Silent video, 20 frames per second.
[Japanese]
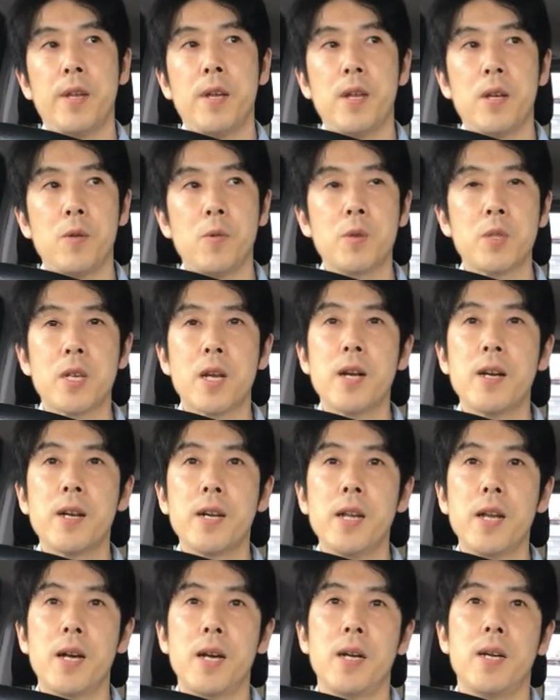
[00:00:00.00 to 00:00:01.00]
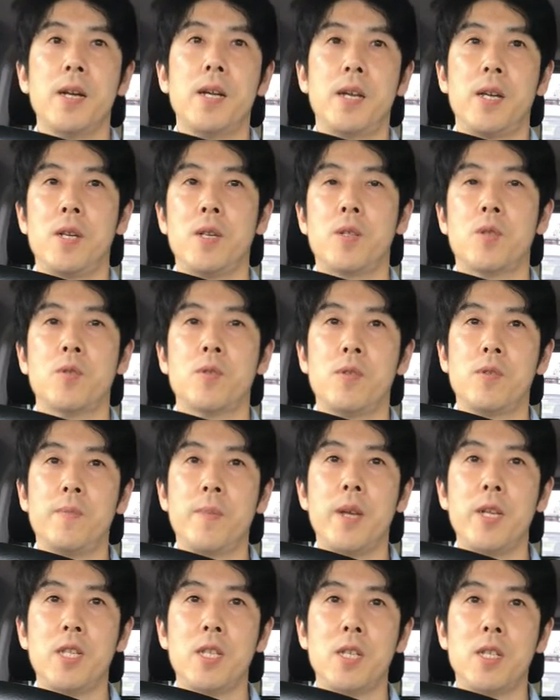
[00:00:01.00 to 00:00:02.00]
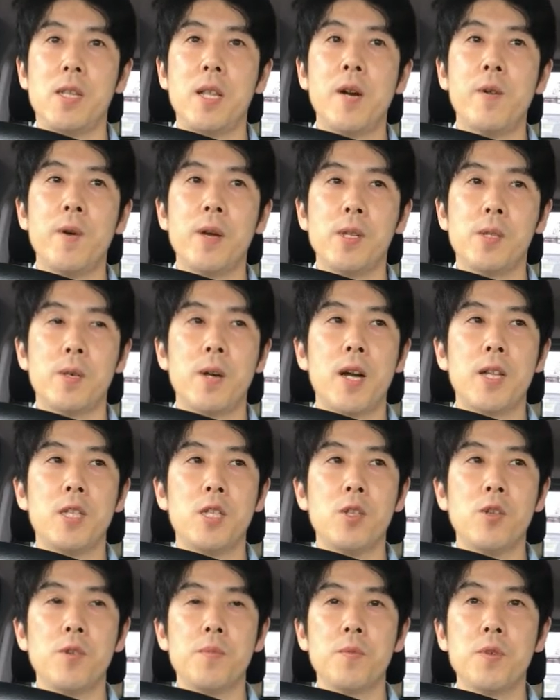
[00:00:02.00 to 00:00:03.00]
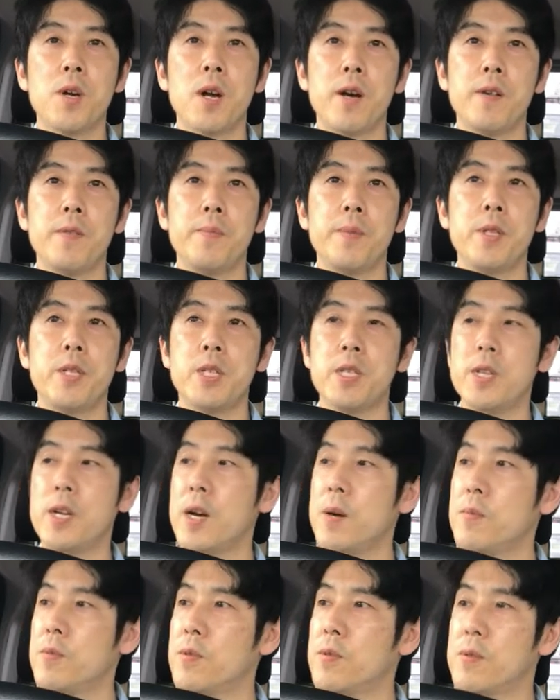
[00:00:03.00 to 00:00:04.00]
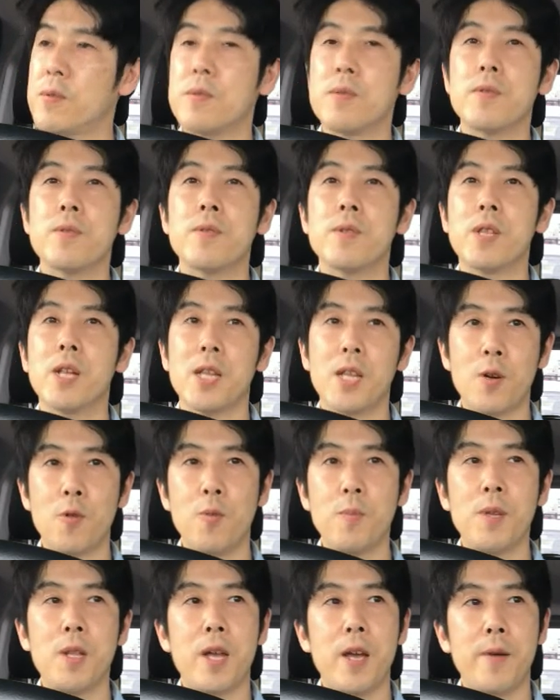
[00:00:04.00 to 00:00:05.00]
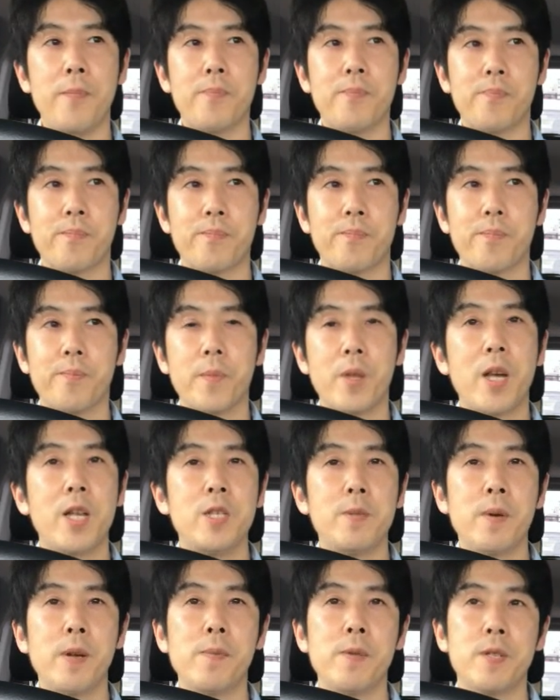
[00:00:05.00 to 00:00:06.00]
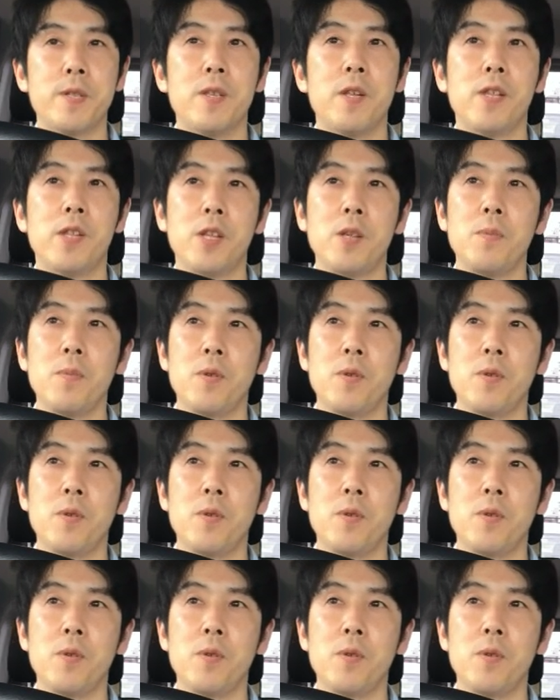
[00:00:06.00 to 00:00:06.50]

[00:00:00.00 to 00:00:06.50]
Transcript: えー、大阪から、えー、その名神名古屋とかあっちのに向かう道がもうだだごみで刑事バイパスの辺り